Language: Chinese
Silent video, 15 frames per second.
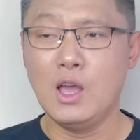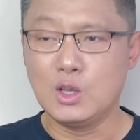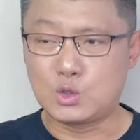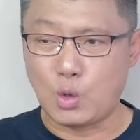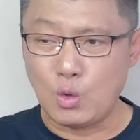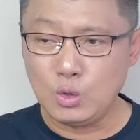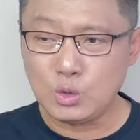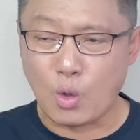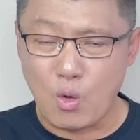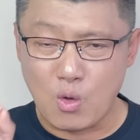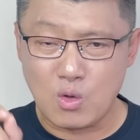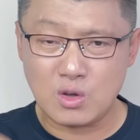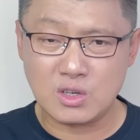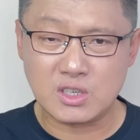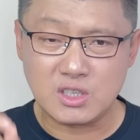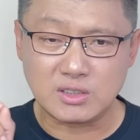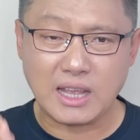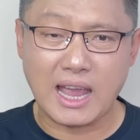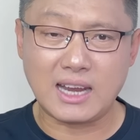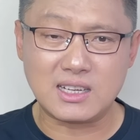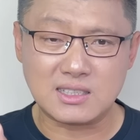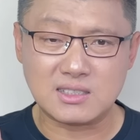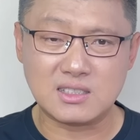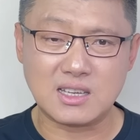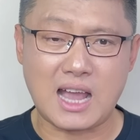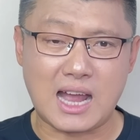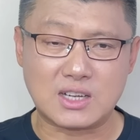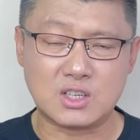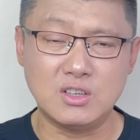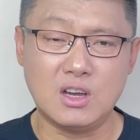总统是带着4
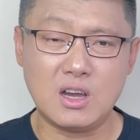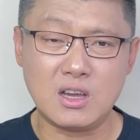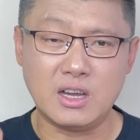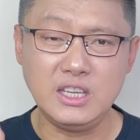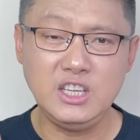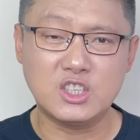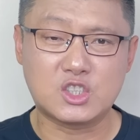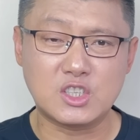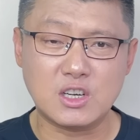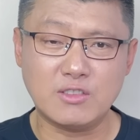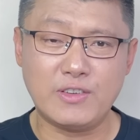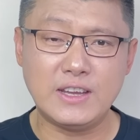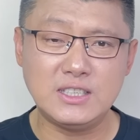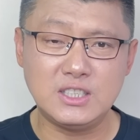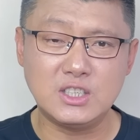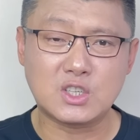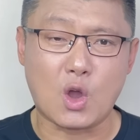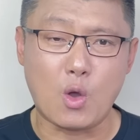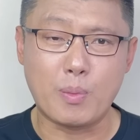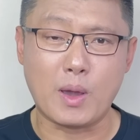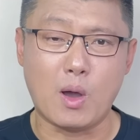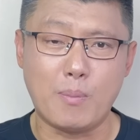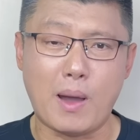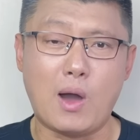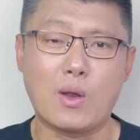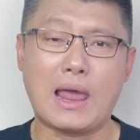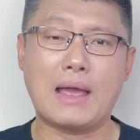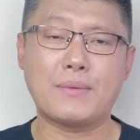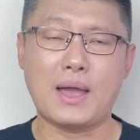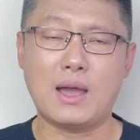卡车和1直升飞机，钞票跑
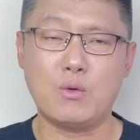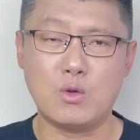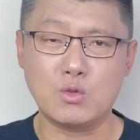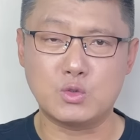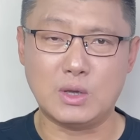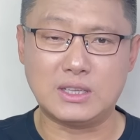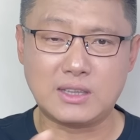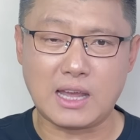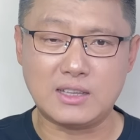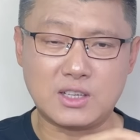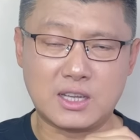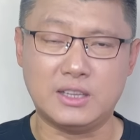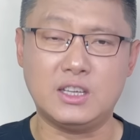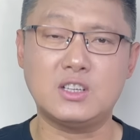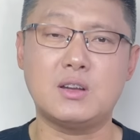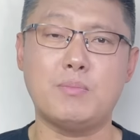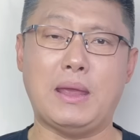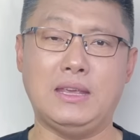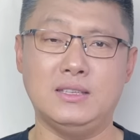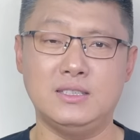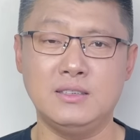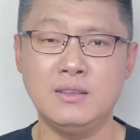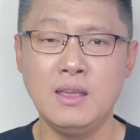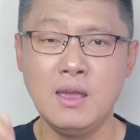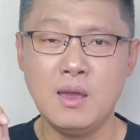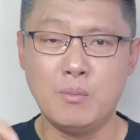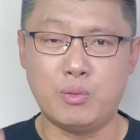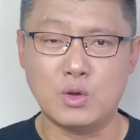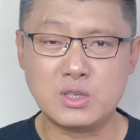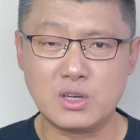了啊！我觉得带的肯定是美金，
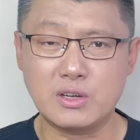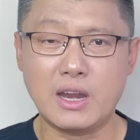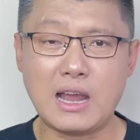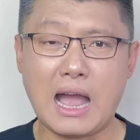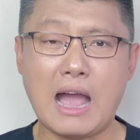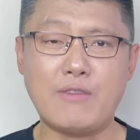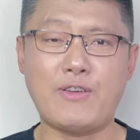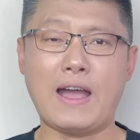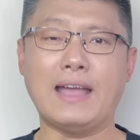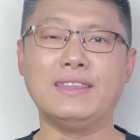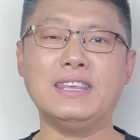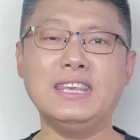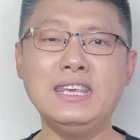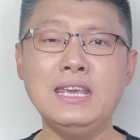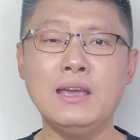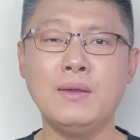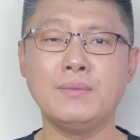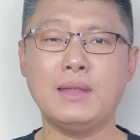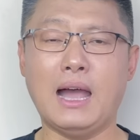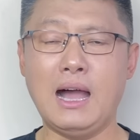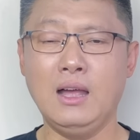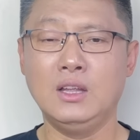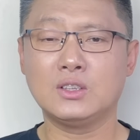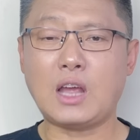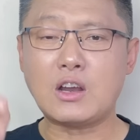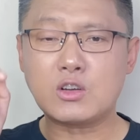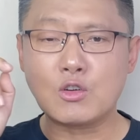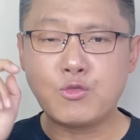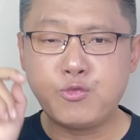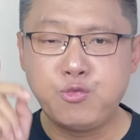不是这个阿富汗泥啊。
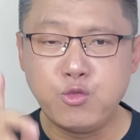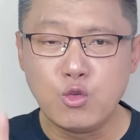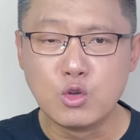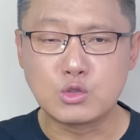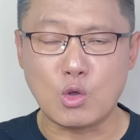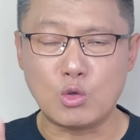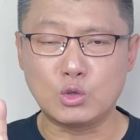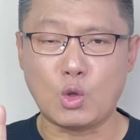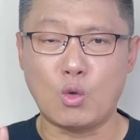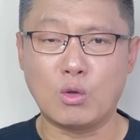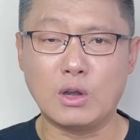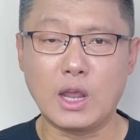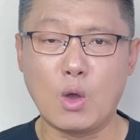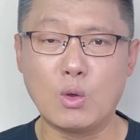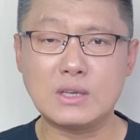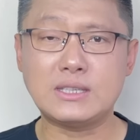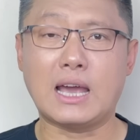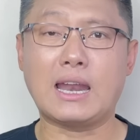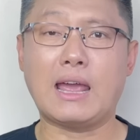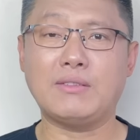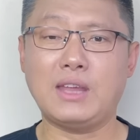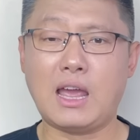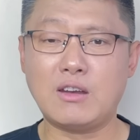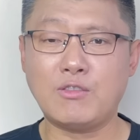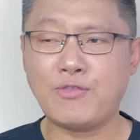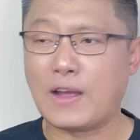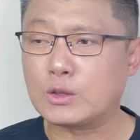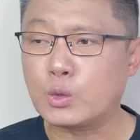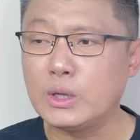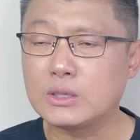但是副总统留了下来，你看他
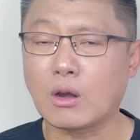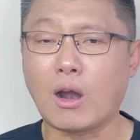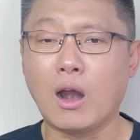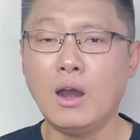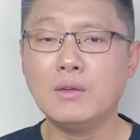发推特